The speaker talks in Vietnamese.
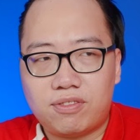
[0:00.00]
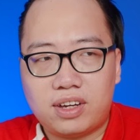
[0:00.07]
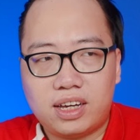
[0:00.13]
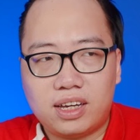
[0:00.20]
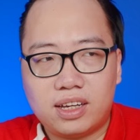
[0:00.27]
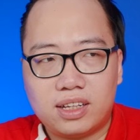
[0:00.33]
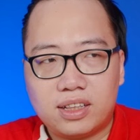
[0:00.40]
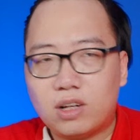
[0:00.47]

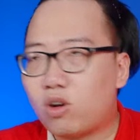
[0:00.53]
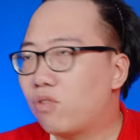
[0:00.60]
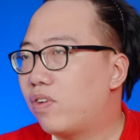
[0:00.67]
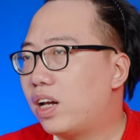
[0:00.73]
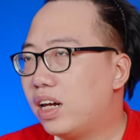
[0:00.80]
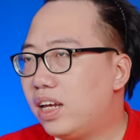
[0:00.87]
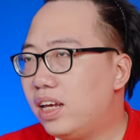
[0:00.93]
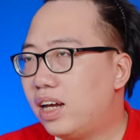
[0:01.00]
vì định luật
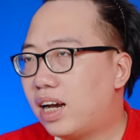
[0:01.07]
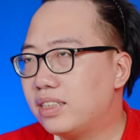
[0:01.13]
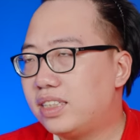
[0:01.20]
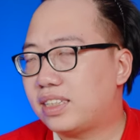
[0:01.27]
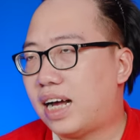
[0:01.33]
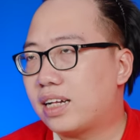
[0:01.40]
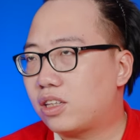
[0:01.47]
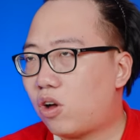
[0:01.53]
vật lý cái gì
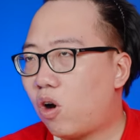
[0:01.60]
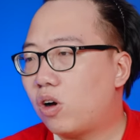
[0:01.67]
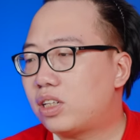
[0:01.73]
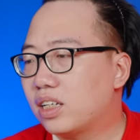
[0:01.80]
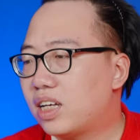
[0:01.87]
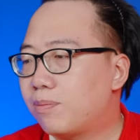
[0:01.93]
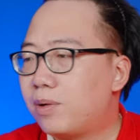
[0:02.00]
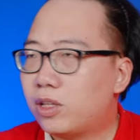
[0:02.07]
càng to
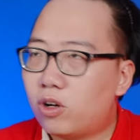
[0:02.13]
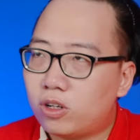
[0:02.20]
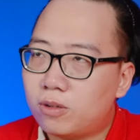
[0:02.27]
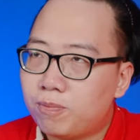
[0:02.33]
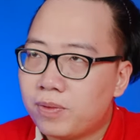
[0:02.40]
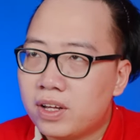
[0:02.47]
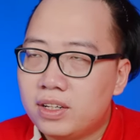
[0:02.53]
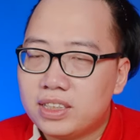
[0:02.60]
tản nhiệt mới
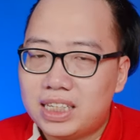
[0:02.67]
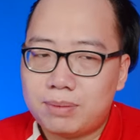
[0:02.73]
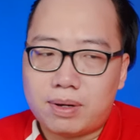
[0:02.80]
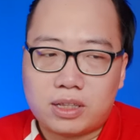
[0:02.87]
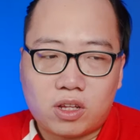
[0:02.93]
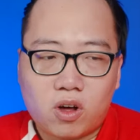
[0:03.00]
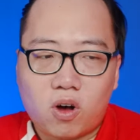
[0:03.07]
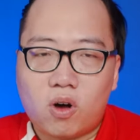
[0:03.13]
tốt nhưng mà
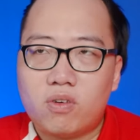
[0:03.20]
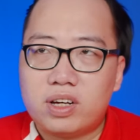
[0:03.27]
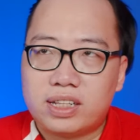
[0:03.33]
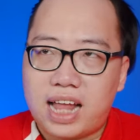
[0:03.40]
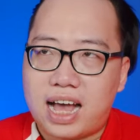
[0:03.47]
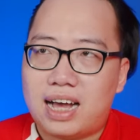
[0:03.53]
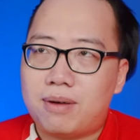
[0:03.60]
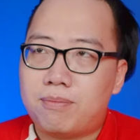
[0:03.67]
to
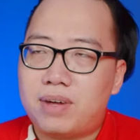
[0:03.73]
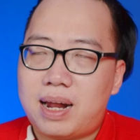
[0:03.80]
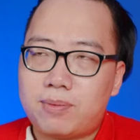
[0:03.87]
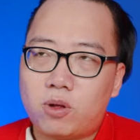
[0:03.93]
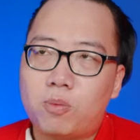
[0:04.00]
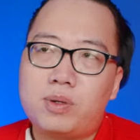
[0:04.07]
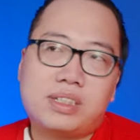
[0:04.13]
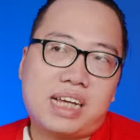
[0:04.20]
nặng và
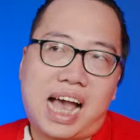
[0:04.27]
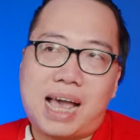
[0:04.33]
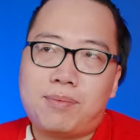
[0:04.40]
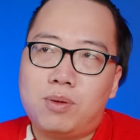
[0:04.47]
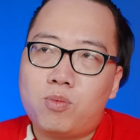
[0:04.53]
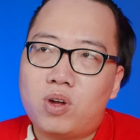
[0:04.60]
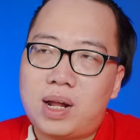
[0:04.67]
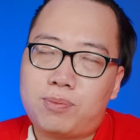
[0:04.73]
laptop thì chả ai
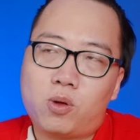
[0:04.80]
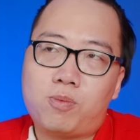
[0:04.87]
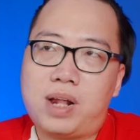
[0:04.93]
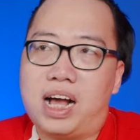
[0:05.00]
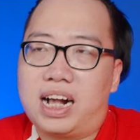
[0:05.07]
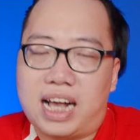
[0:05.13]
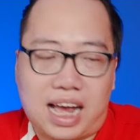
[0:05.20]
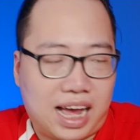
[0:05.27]
muốn mua laptop
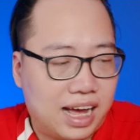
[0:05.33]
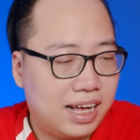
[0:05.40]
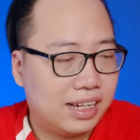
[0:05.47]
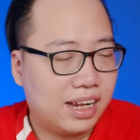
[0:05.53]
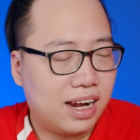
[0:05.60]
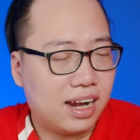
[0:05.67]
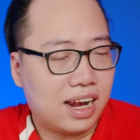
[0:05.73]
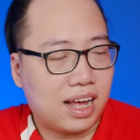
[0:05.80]
nặng cả
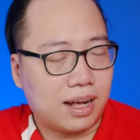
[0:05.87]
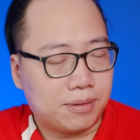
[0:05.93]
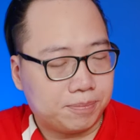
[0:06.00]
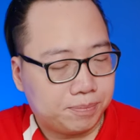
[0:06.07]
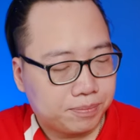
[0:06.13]
nên là